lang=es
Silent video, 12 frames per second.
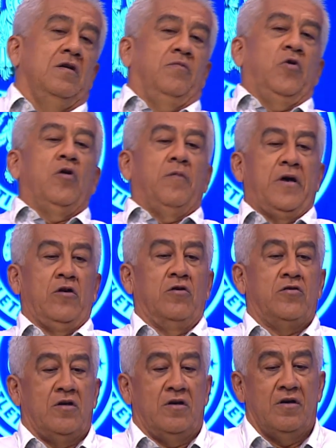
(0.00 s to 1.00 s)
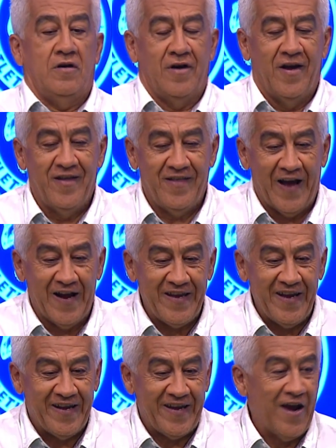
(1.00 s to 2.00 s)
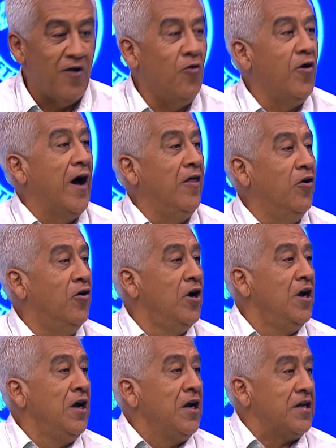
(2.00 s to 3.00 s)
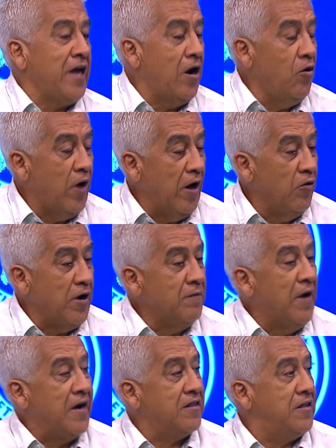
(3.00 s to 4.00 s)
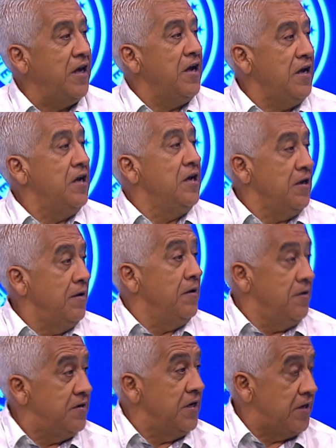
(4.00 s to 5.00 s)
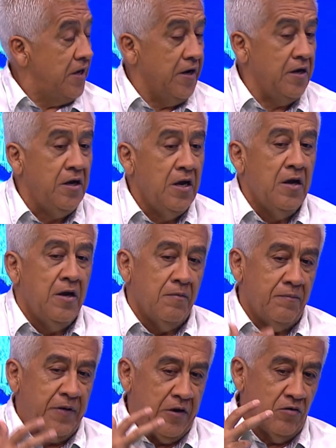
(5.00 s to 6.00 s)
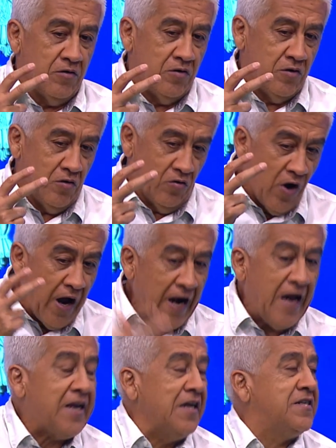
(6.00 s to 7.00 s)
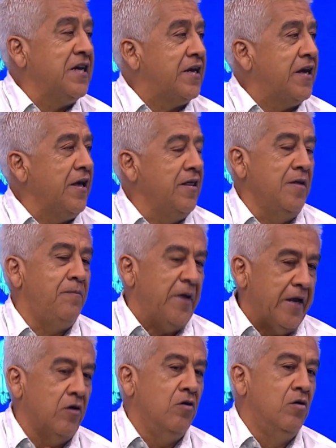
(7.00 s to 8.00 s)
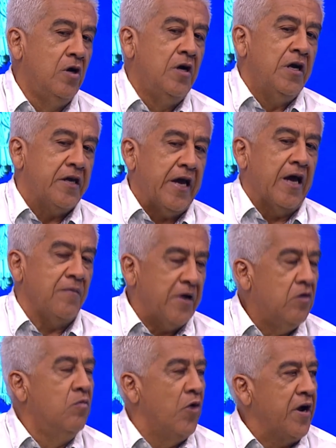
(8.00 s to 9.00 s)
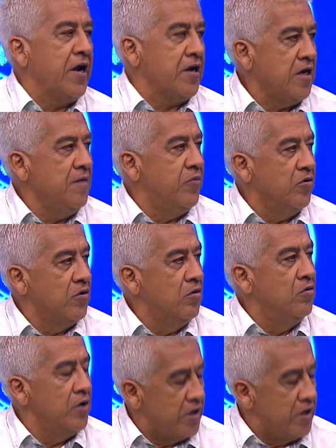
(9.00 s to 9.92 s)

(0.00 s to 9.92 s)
por lo menos eh, que, ha jugado, que ha jugado en Marte y, si quieren, pero ojalá que se quede, pero que armen un buen equipo, ¿no? Un